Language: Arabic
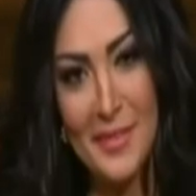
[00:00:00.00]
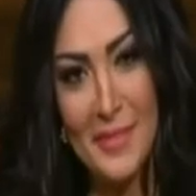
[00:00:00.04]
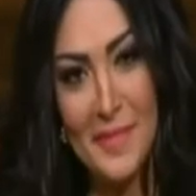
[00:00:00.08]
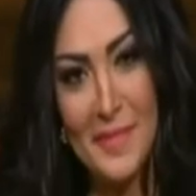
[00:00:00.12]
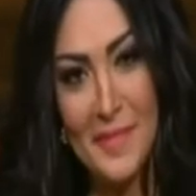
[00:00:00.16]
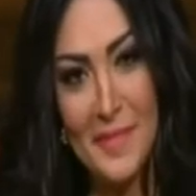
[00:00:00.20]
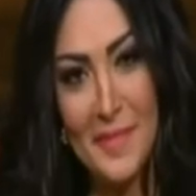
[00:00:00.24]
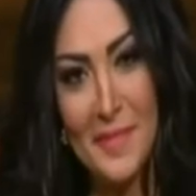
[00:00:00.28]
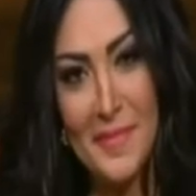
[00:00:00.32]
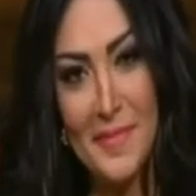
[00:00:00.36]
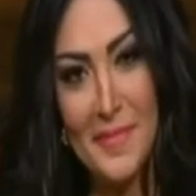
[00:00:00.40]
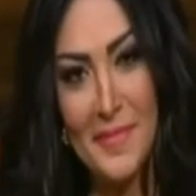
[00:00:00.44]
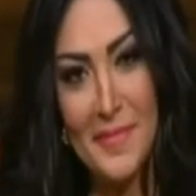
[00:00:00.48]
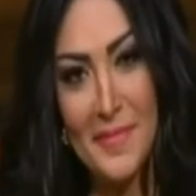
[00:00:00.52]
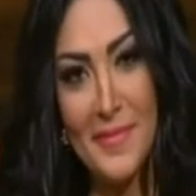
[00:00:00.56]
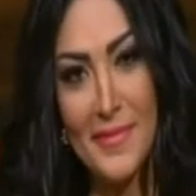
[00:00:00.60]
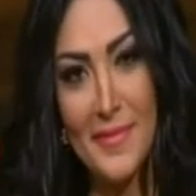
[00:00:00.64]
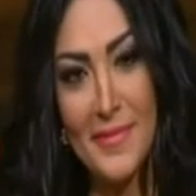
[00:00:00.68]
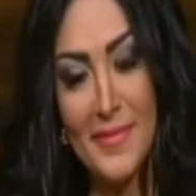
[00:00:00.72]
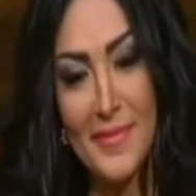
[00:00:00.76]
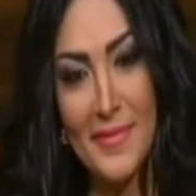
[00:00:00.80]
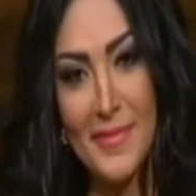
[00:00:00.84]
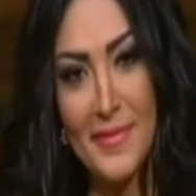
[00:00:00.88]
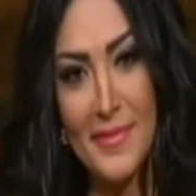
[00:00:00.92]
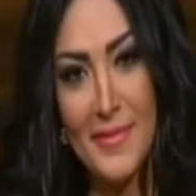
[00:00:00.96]
آه
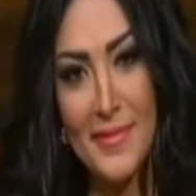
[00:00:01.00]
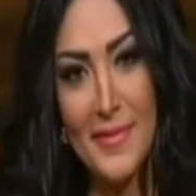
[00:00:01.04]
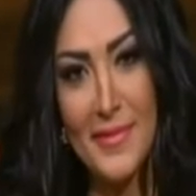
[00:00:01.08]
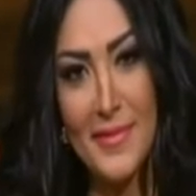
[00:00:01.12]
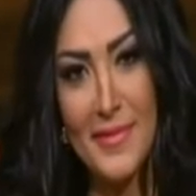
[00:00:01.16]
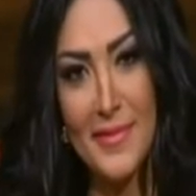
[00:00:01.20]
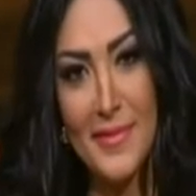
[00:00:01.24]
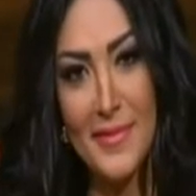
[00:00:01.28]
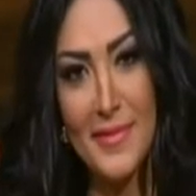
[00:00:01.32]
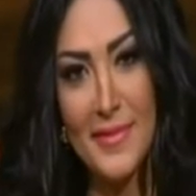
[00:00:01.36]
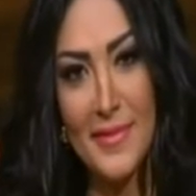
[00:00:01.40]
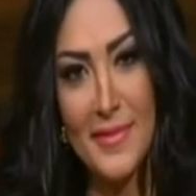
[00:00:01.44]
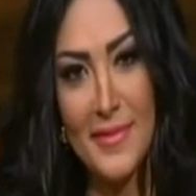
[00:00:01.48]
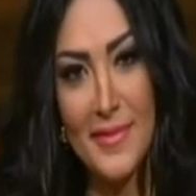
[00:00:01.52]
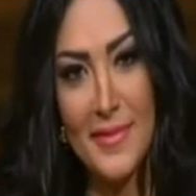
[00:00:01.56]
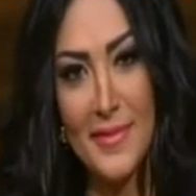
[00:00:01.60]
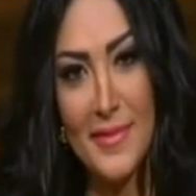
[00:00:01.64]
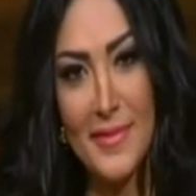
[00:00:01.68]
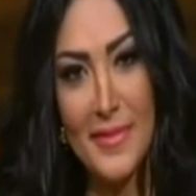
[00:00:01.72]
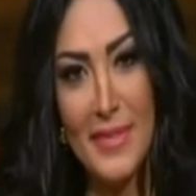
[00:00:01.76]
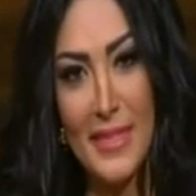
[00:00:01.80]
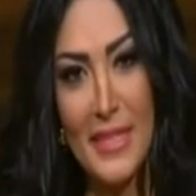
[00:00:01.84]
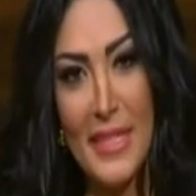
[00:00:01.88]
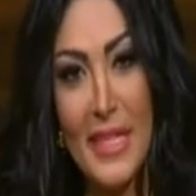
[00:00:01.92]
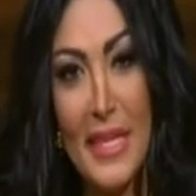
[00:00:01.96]
الاجابه رقم اثنين
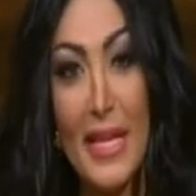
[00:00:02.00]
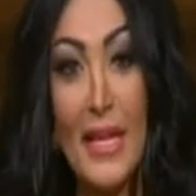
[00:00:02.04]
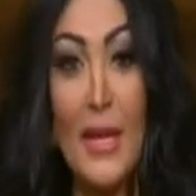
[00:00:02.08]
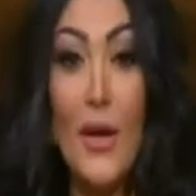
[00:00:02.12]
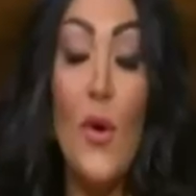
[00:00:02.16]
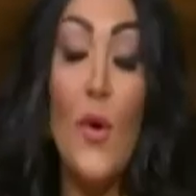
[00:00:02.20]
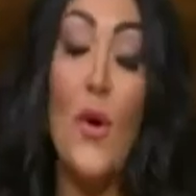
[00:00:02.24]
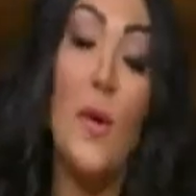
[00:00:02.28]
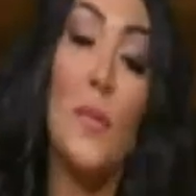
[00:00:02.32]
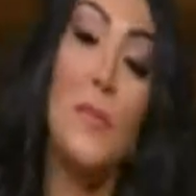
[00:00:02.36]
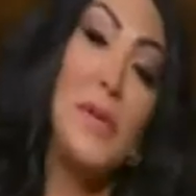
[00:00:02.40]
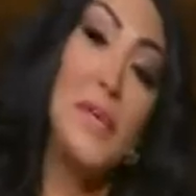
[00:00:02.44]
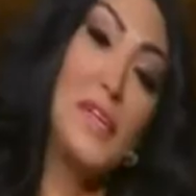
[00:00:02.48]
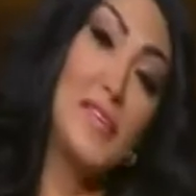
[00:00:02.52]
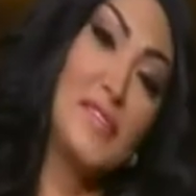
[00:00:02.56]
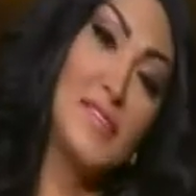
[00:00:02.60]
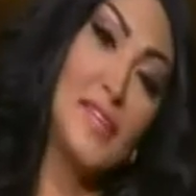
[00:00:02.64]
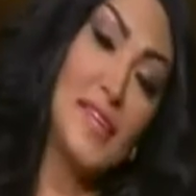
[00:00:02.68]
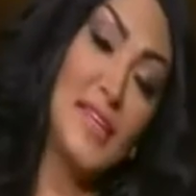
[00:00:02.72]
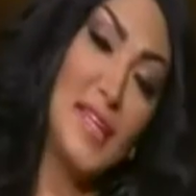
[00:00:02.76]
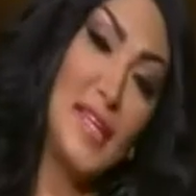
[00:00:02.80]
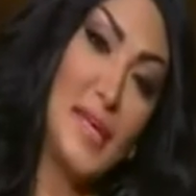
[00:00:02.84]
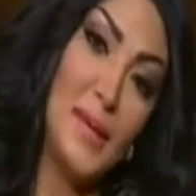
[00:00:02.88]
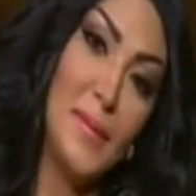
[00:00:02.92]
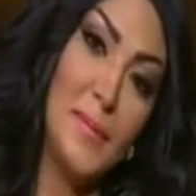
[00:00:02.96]
اللي هو مين
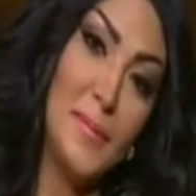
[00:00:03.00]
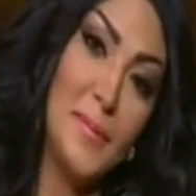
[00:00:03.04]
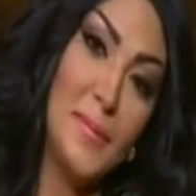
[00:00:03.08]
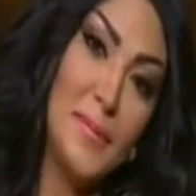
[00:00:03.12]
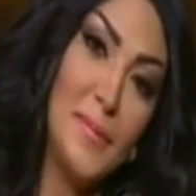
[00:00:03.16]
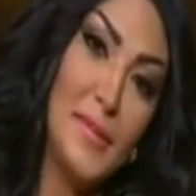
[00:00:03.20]
سليم